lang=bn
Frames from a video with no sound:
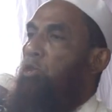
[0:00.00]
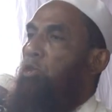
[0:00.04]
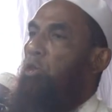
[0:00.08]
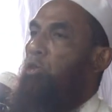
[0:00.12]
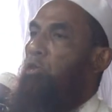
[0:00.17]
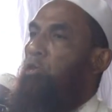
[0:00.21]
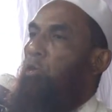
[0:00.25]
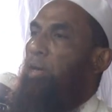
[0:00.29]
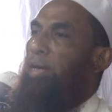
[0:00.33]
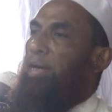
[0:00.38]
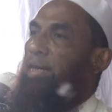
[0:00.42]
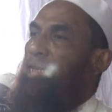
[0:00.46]
বছর
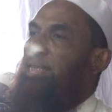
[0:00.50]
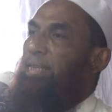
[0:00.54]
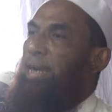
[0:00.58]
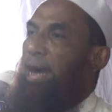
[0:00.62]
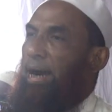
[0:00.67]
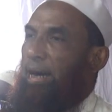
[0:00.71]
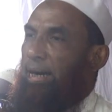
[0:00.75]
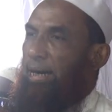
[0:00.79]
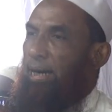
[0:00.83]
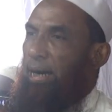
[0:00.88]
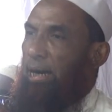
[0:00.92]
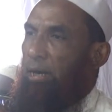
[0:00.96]
চলে গেছে
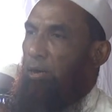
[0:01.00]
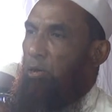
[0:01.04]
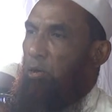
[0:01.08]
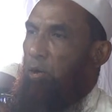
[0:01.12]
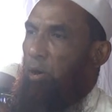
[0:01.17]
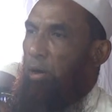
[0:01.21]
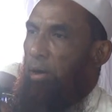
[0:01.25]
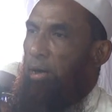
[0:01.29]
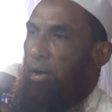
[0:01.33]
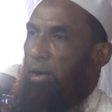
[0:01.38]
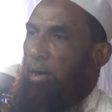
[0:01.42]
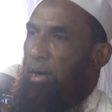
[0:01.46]
একখান
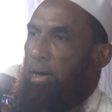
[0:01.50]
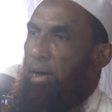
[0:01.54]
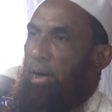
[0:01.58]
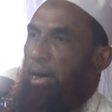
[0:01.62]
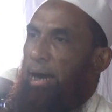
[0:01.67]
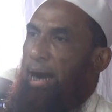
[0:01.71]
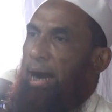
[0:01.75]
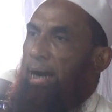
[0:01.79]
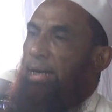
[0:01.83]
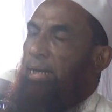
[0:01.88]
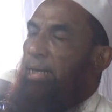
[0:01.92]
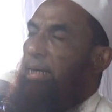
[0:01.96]
ঘর
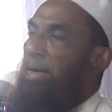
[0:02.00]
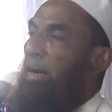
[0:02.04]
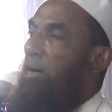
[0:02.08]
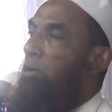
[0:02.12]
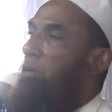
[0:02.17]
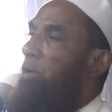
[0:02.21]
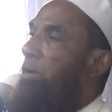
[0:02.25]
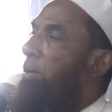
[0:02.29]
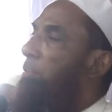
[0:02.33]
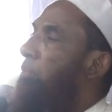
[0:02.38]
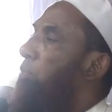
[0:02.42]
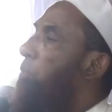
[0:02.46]
একটা
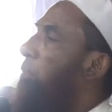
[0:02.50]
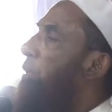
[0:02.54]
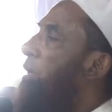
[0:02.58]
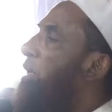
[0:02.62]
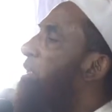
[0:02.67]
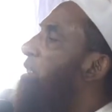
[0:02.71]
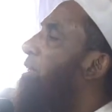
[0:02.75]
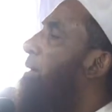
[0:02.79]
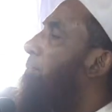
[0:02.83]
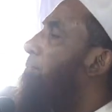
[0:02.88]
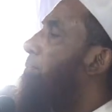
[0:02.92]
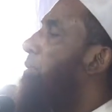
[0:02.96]
ঘরের
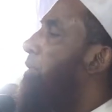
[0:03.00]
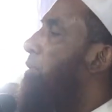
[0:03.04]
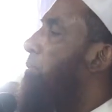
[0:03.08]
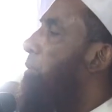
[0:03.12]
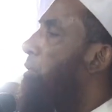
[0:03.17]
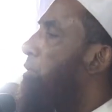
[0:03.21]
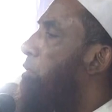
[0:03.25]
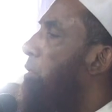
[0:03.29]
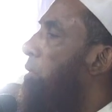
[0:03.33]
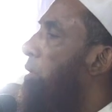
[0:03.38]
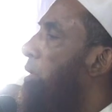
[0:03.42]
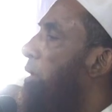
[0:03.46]
উপরে ছাব্বিশ
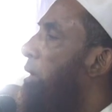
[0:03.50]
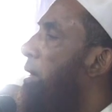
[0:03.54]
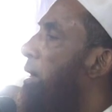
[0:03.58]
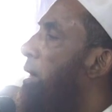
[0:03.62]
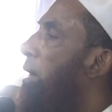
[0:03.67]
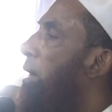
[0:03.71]
বছর